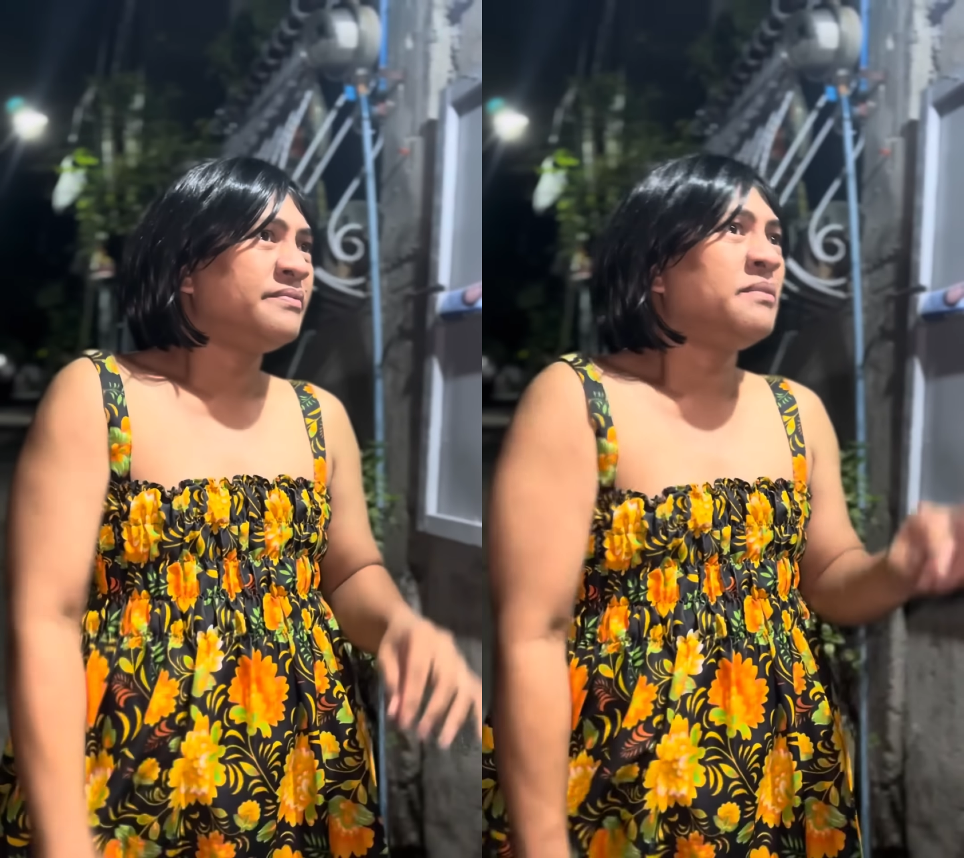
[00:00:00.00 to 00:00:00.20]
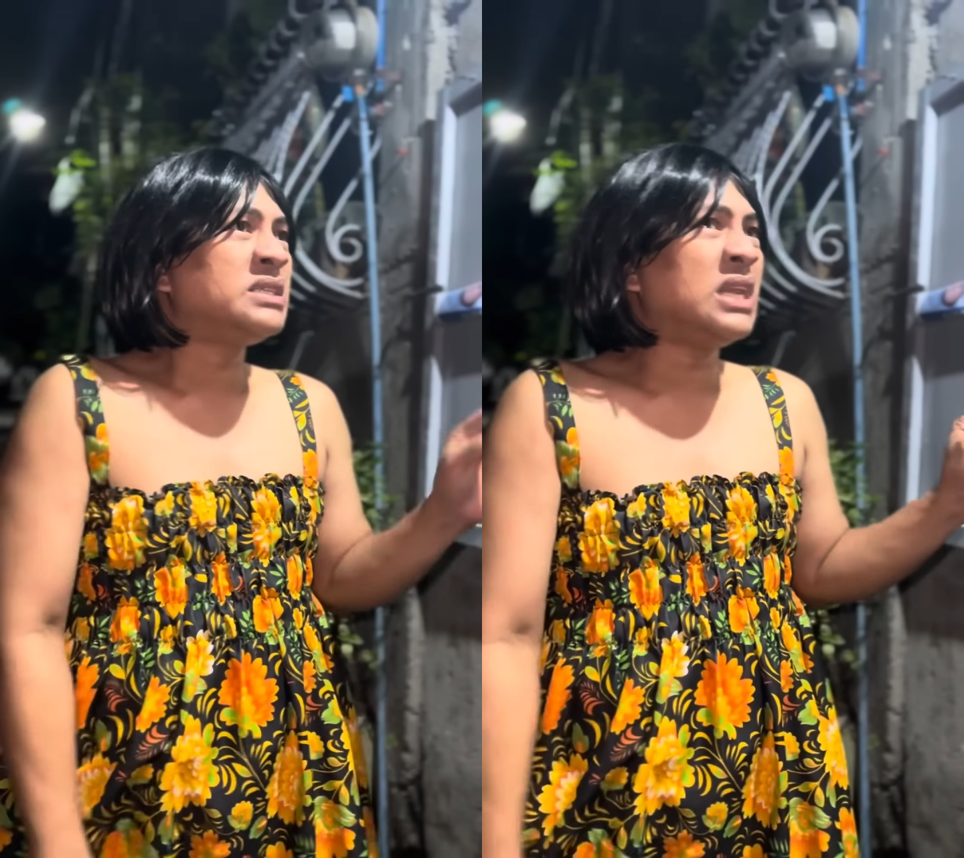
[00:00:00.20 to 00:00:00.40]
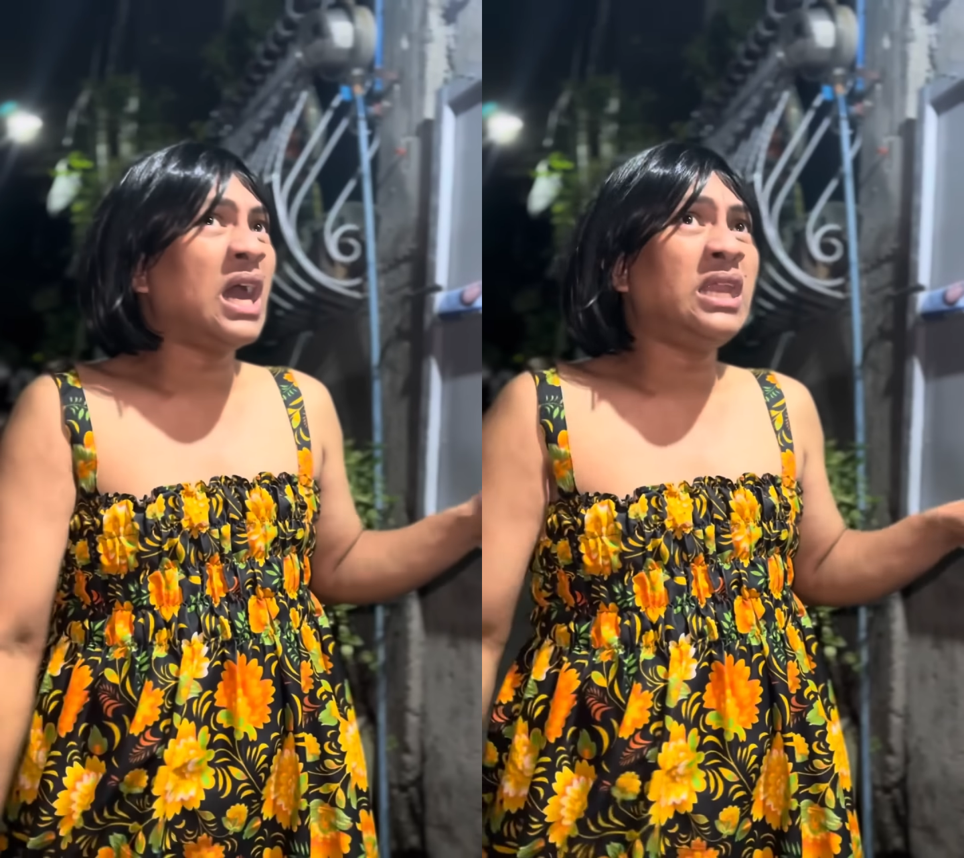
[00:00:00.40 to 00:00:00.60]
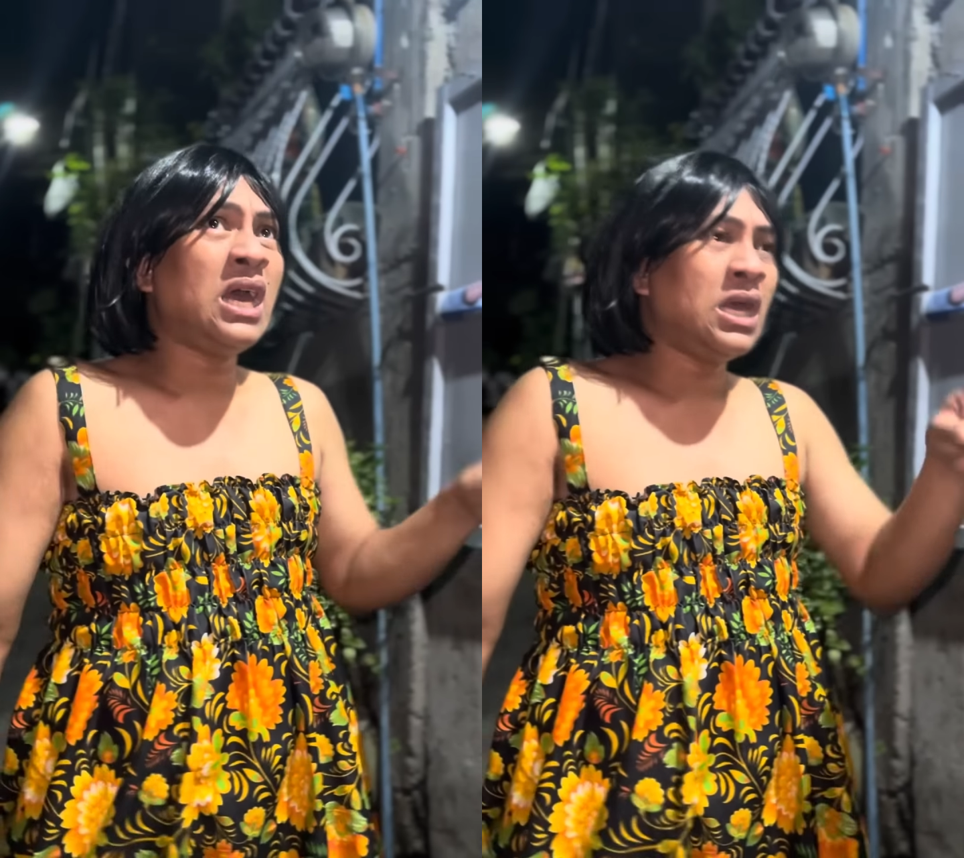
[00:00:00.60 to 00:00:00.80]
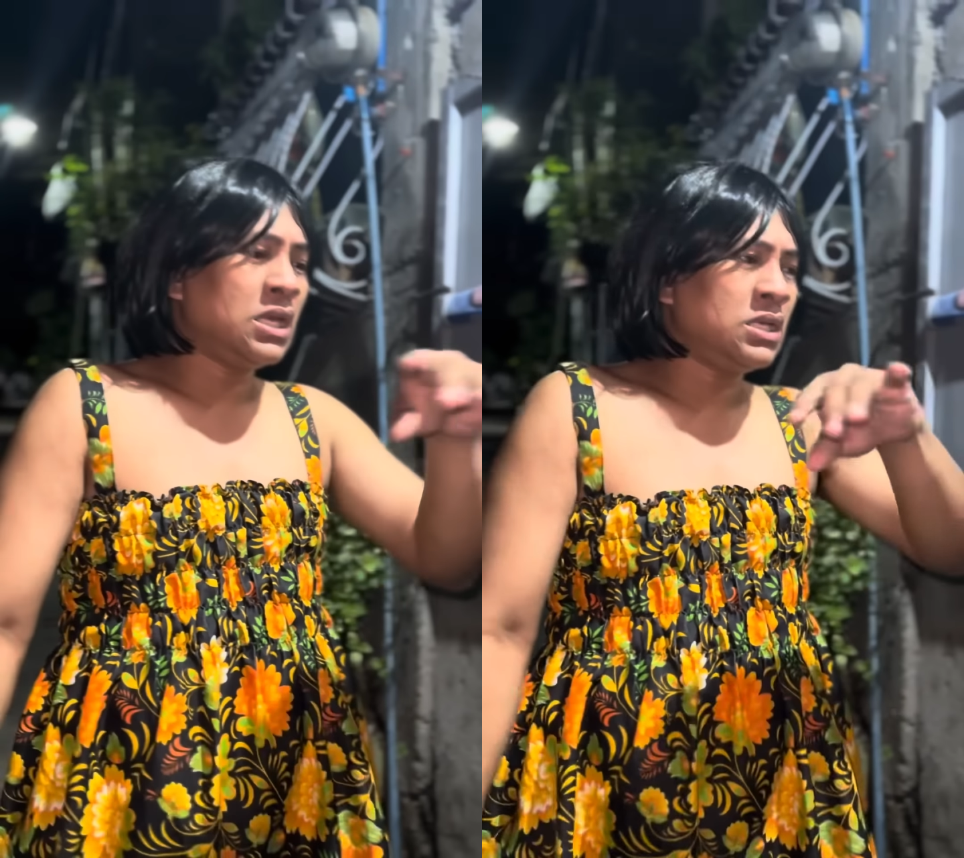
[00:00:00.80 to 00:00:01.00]
Magsara ka na.
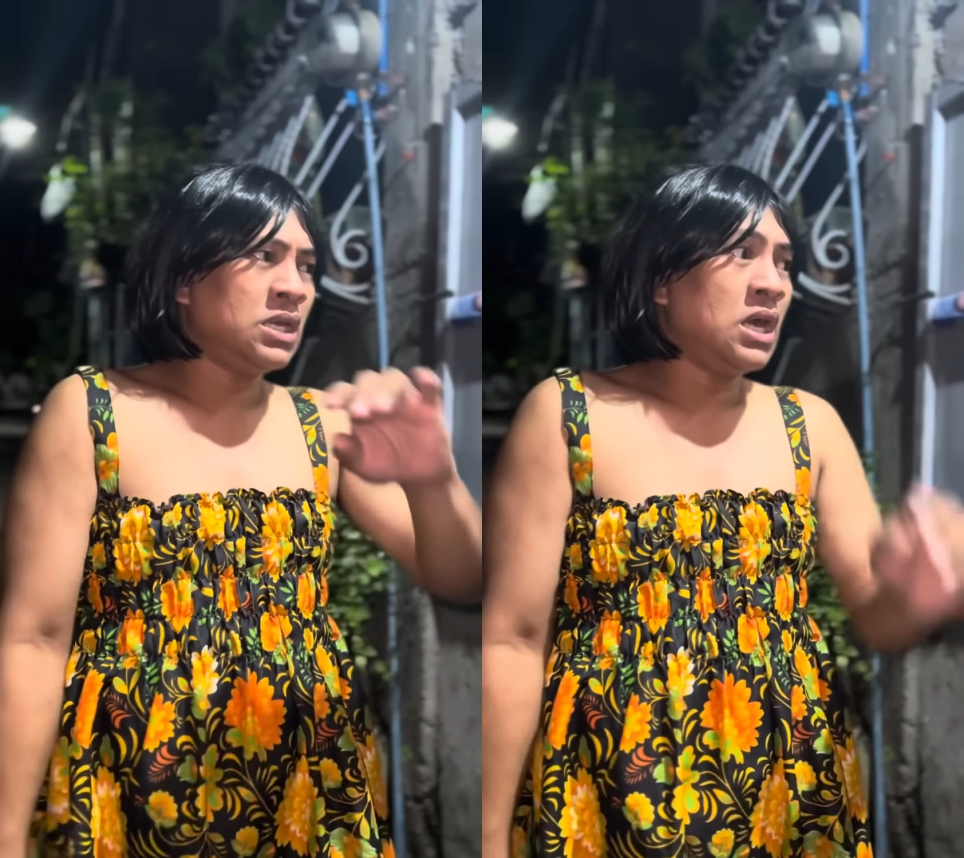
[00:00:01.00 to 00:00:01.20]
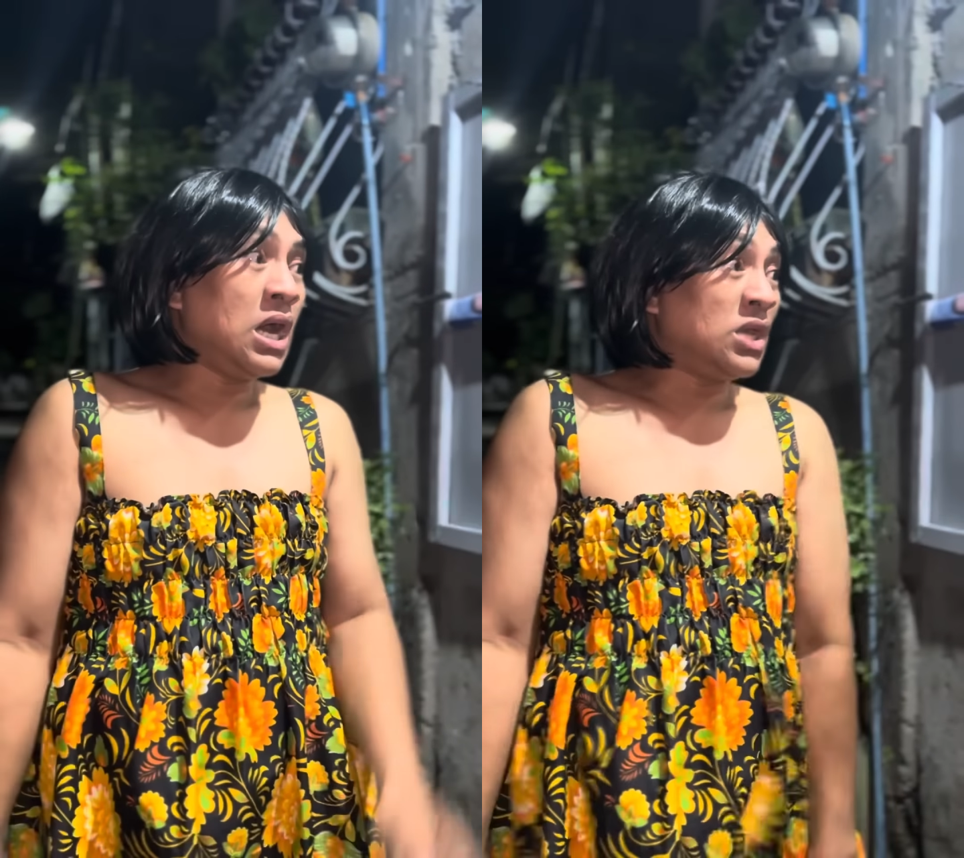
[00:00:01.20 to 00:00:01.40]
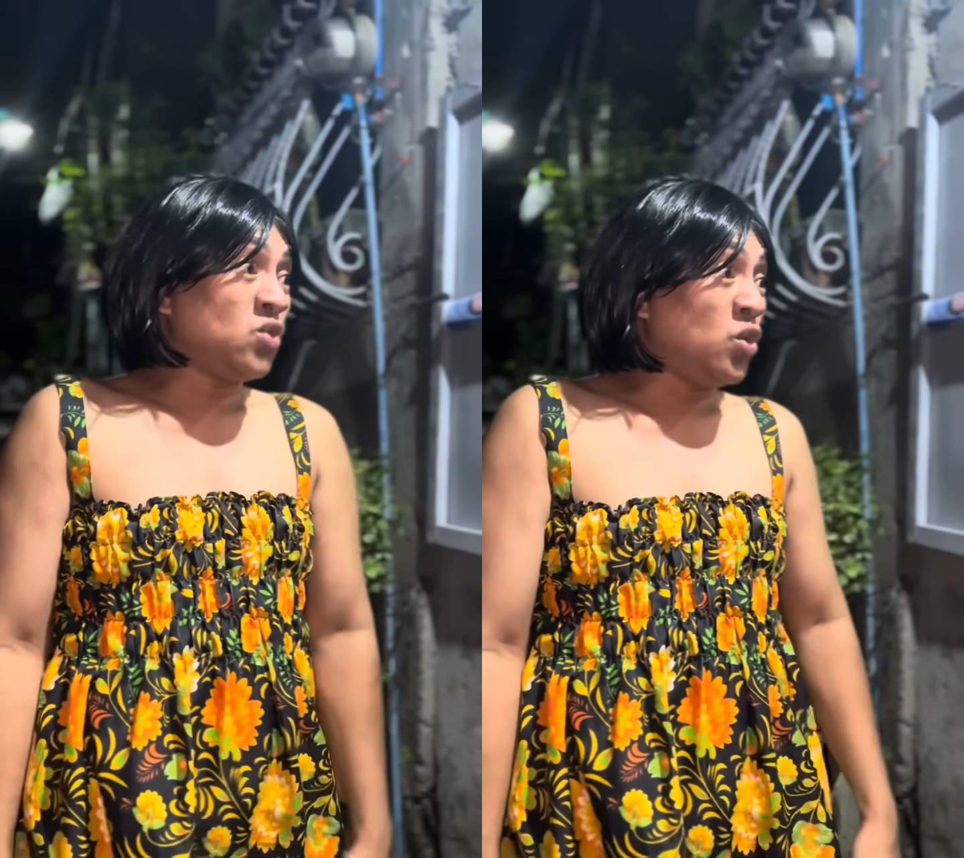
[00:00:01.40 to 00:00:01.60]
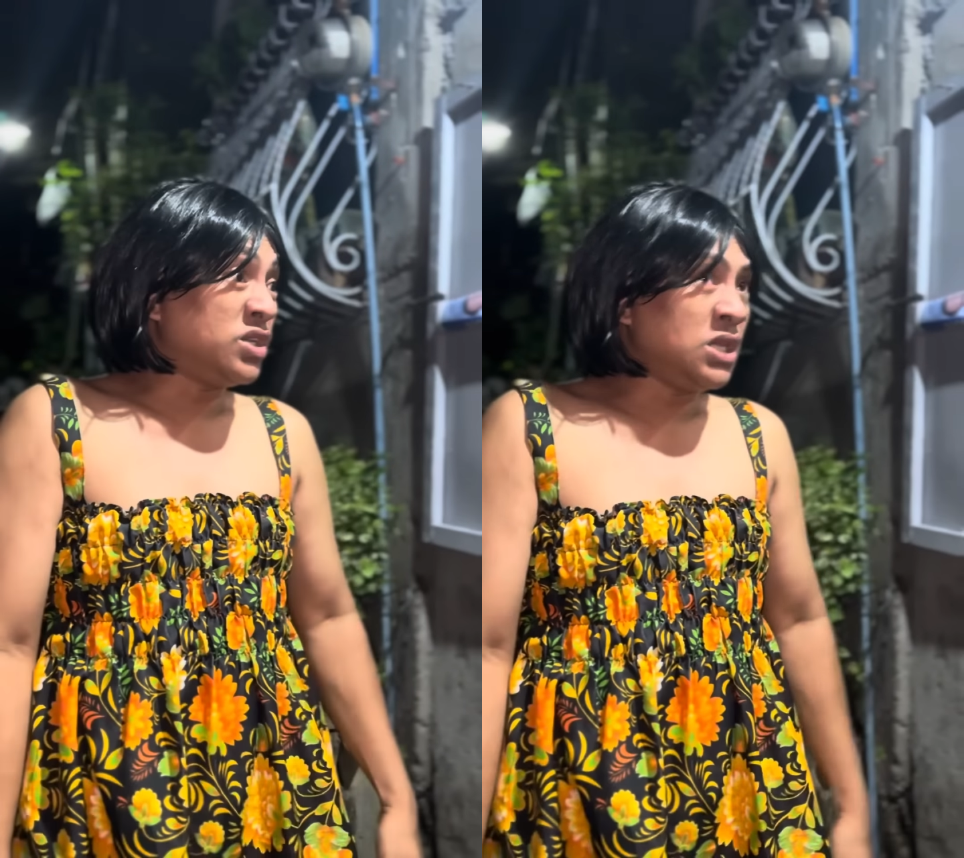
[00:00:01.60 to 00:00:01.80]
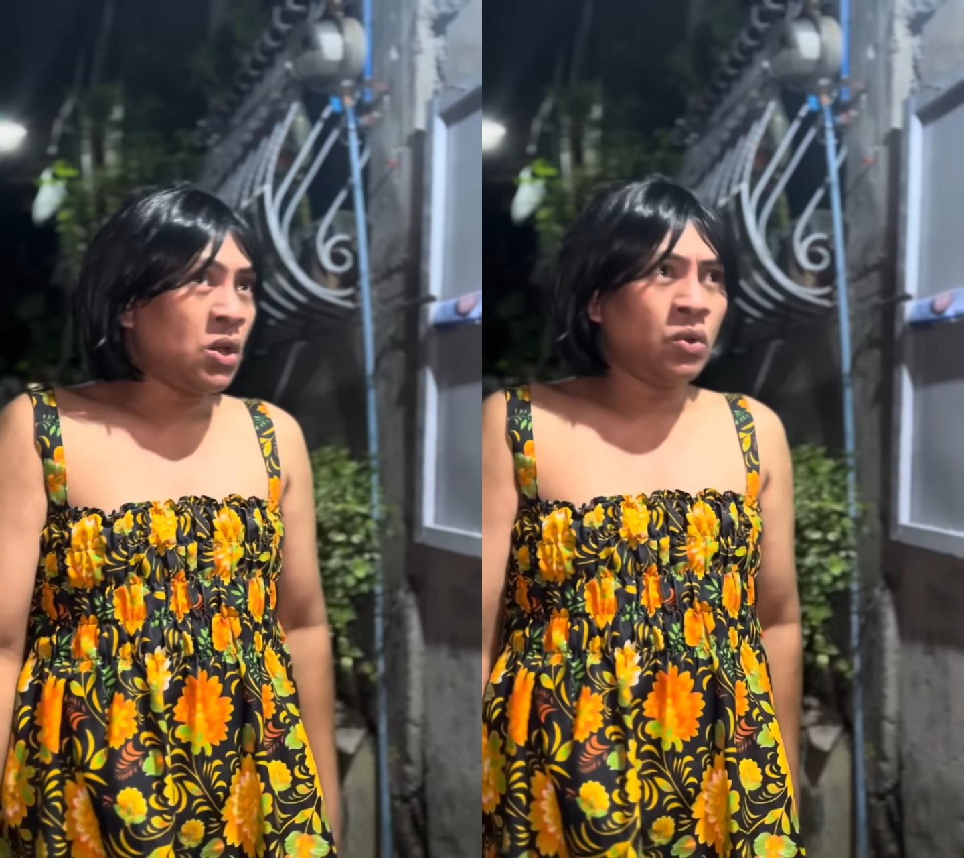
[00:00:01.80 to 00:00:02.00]
Alas
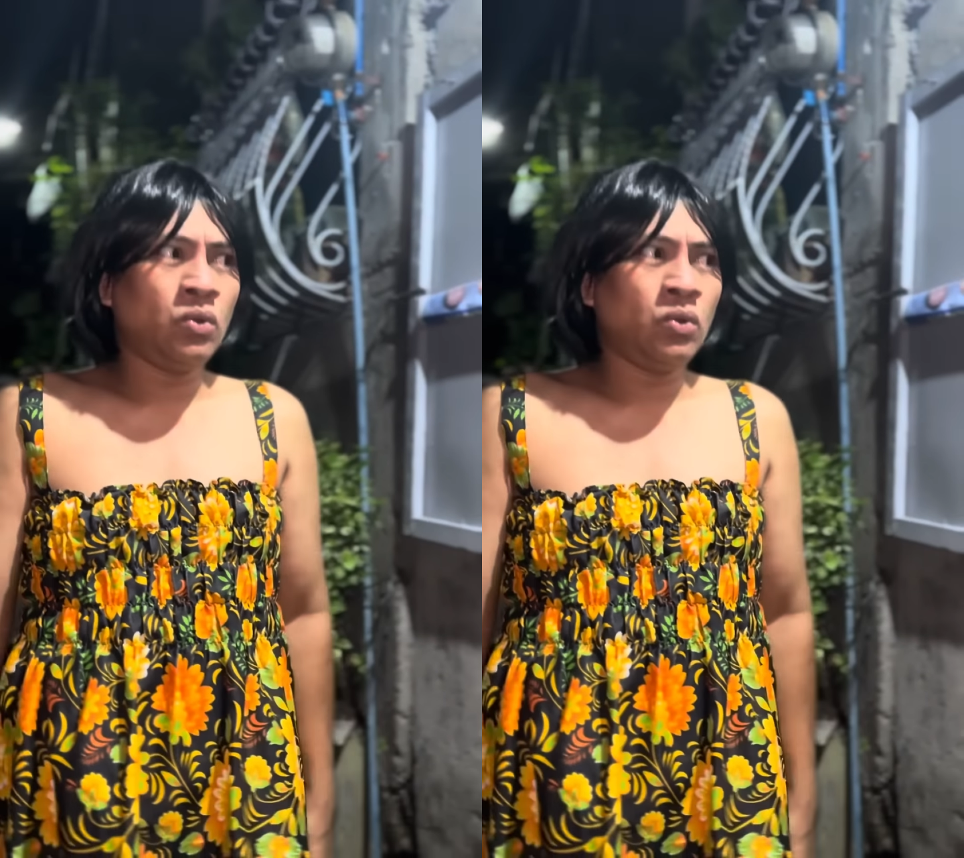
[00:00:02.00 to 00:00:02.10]
11 na. Oh.